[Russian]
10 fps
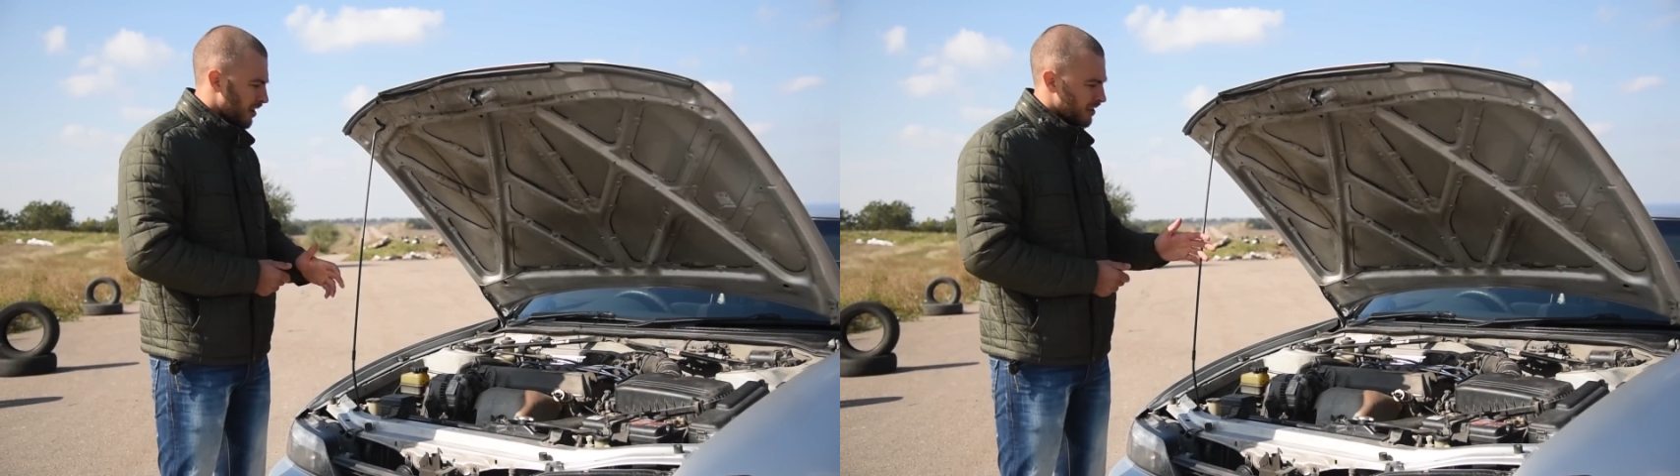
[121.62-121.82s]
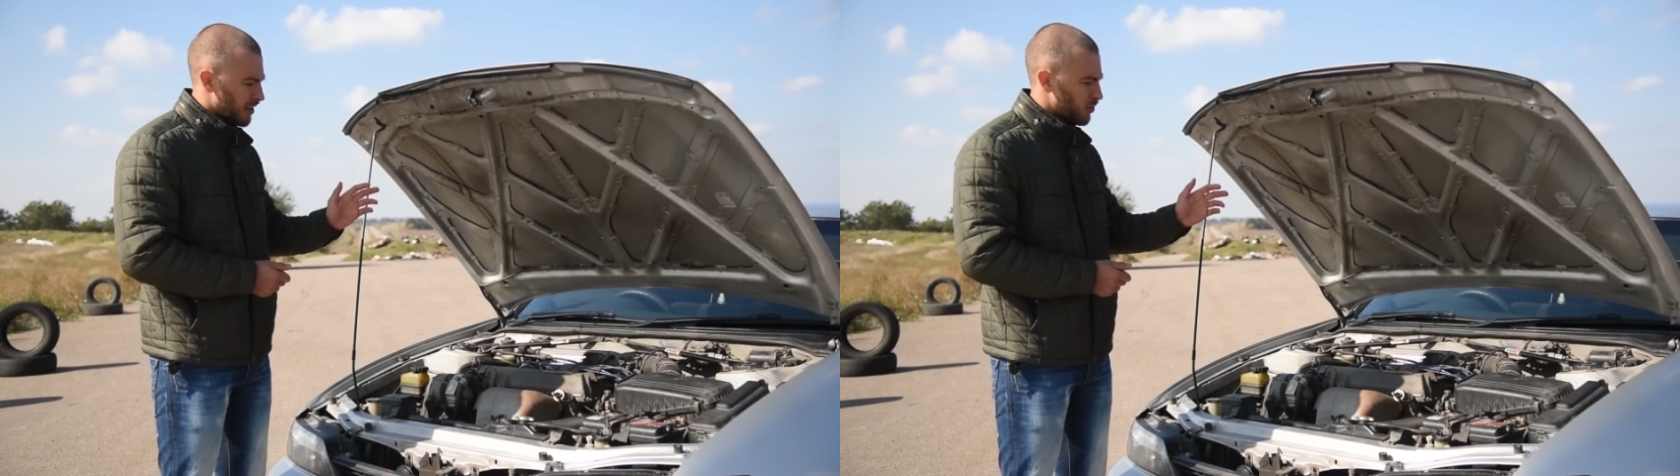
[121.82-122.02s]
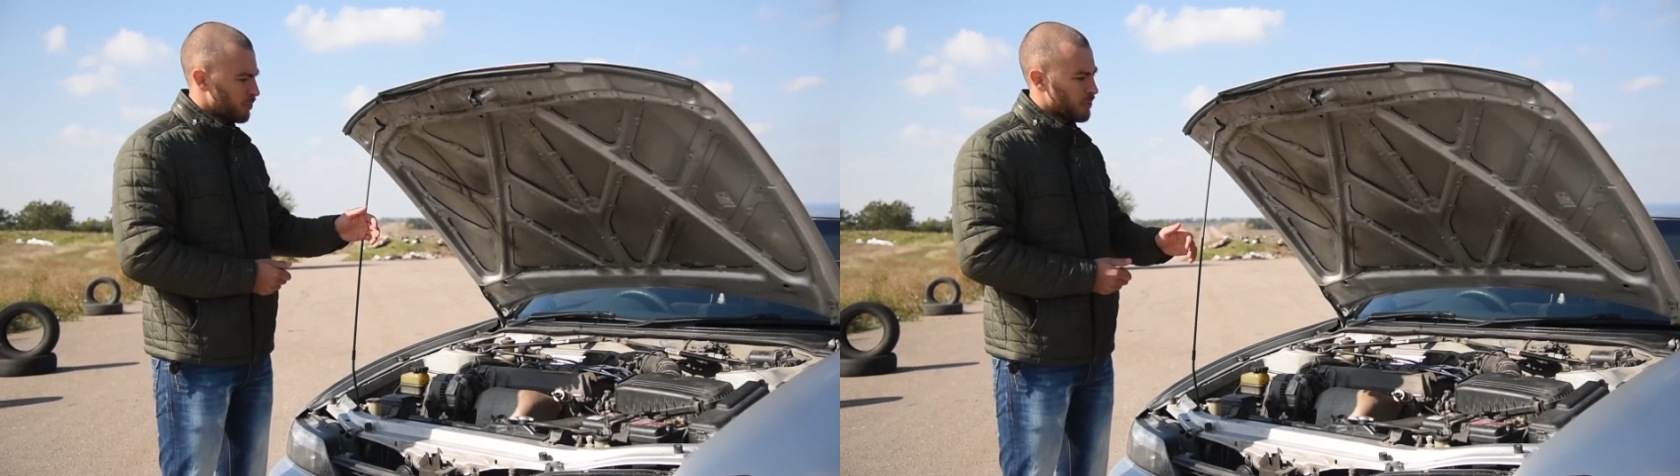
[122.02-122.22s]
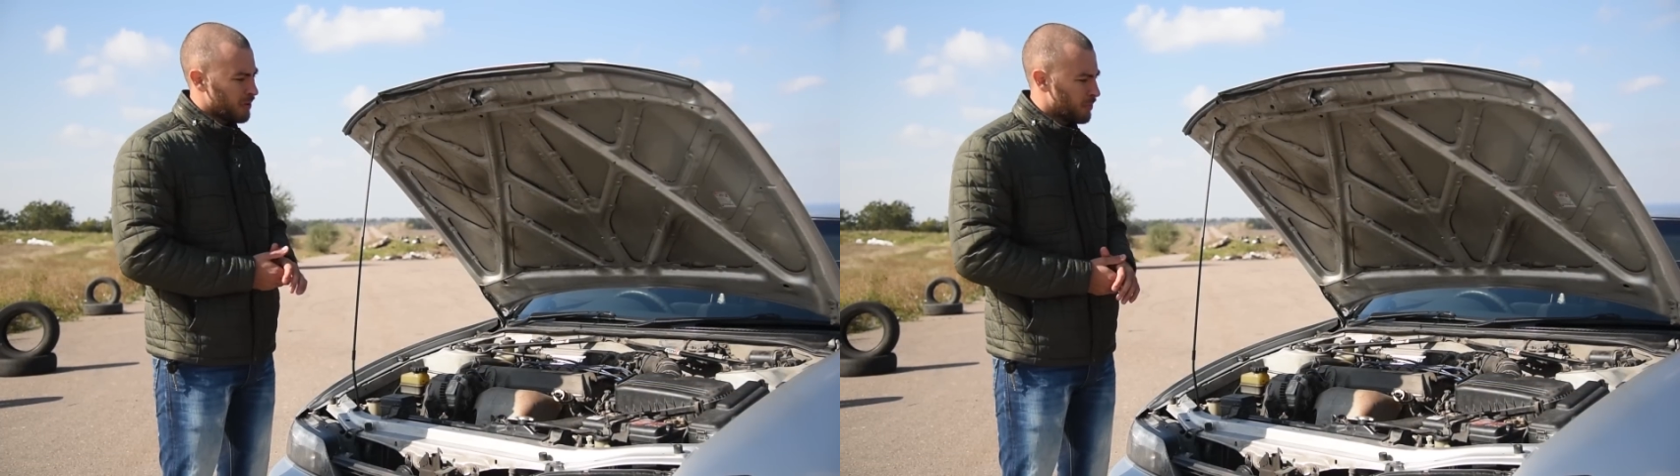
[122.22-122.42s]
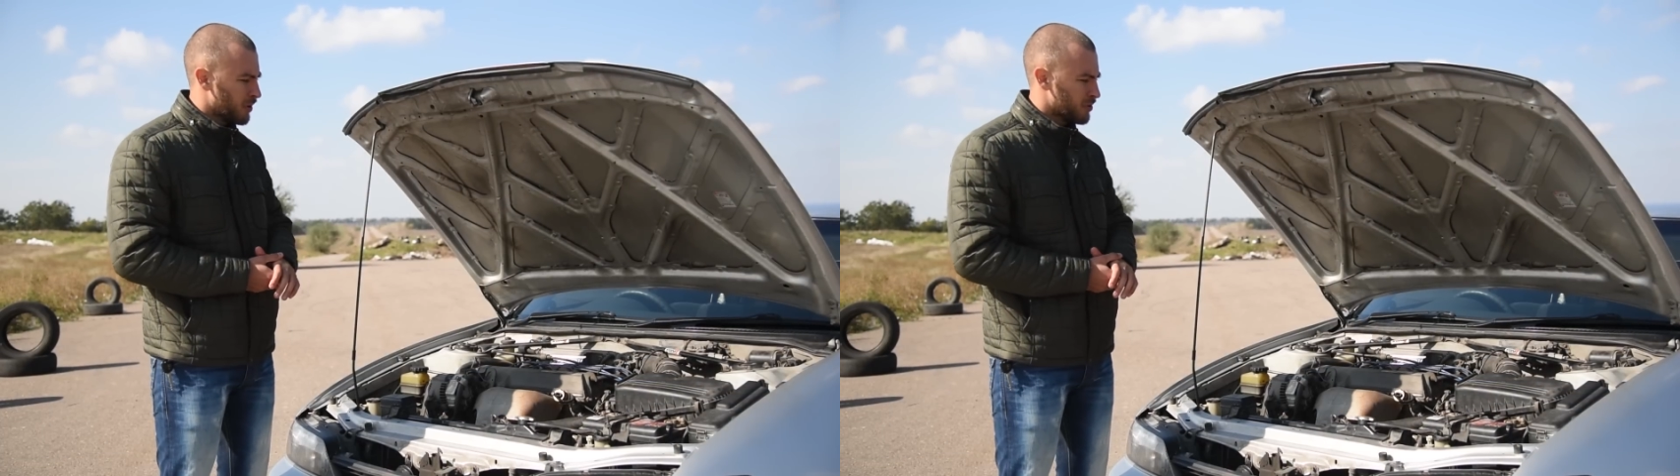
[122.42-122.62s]
Когда
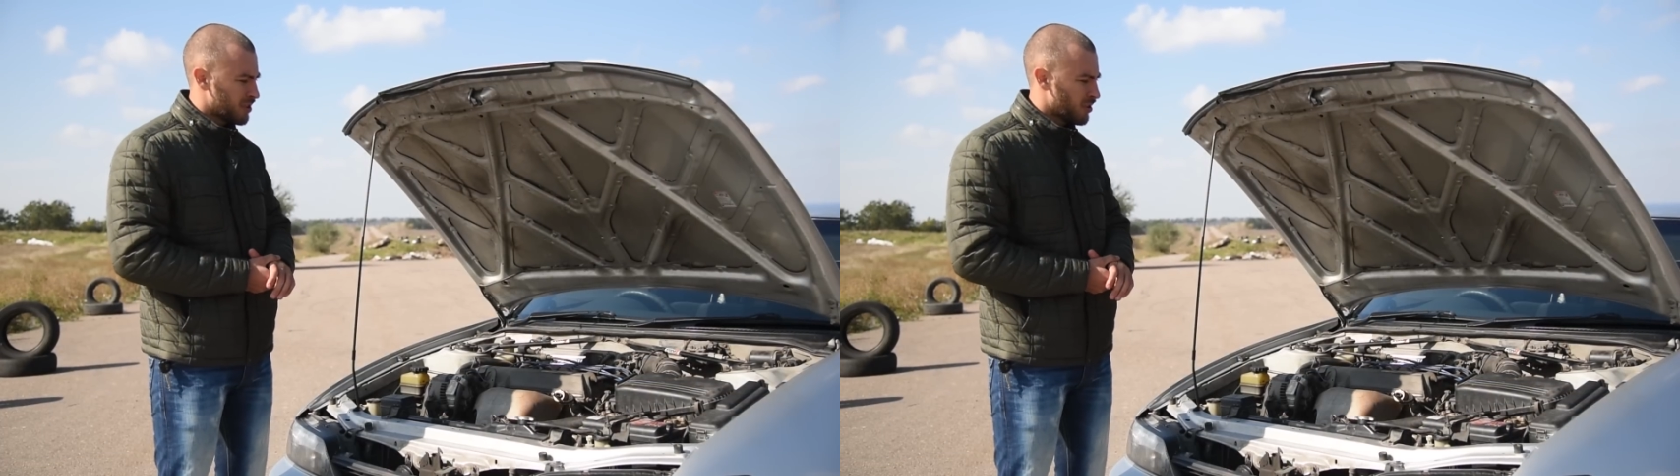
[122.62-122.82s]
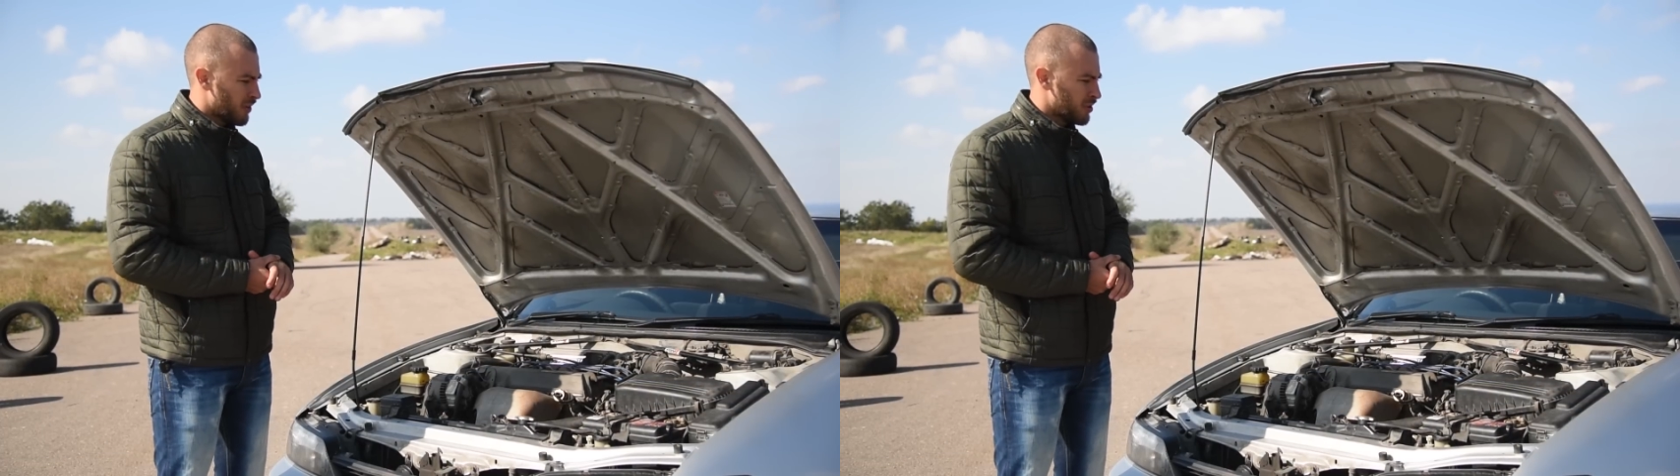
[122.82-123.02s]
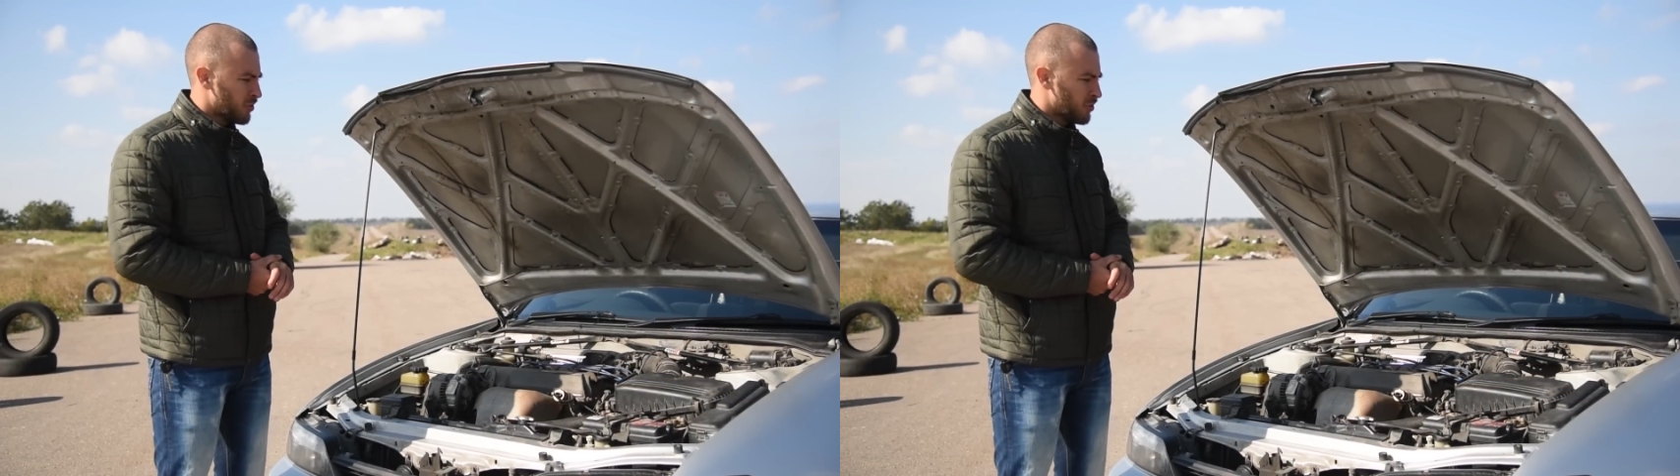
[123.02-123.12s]
купил, был установлен